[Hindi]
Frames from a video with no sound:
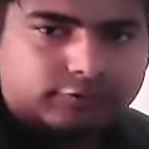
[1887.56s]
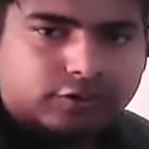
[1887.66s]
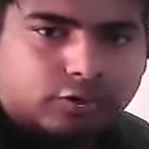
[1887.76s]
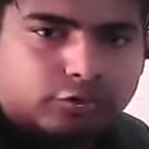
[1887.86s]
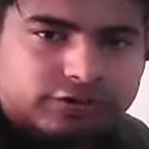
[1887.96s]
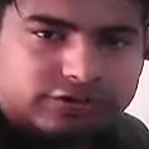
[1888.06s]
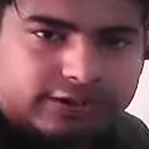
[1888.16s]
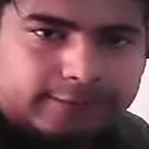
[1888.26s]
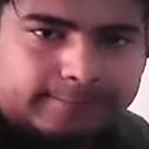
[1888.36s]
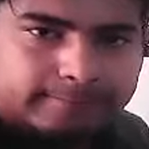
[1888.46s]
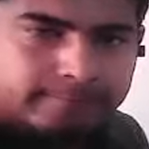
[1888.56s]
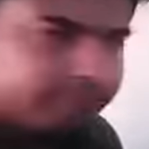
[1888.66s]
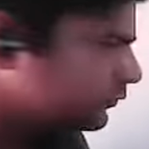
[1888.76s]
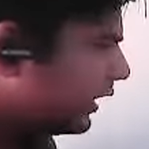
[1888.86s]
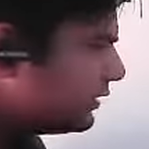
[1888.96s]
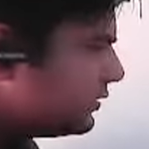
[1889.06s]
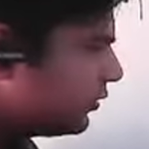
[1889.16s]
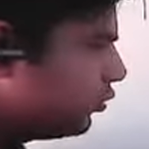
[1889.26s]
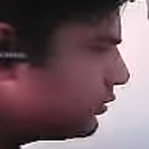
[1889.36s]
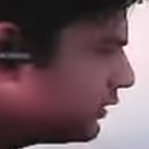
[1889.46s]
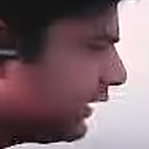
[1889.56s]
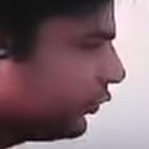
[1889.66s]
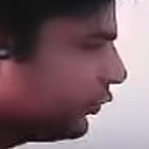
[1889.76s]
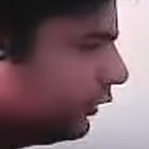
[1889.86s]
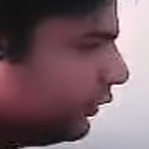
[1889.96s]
yes, हो सकता है हाँ सर हो सकता है क्यों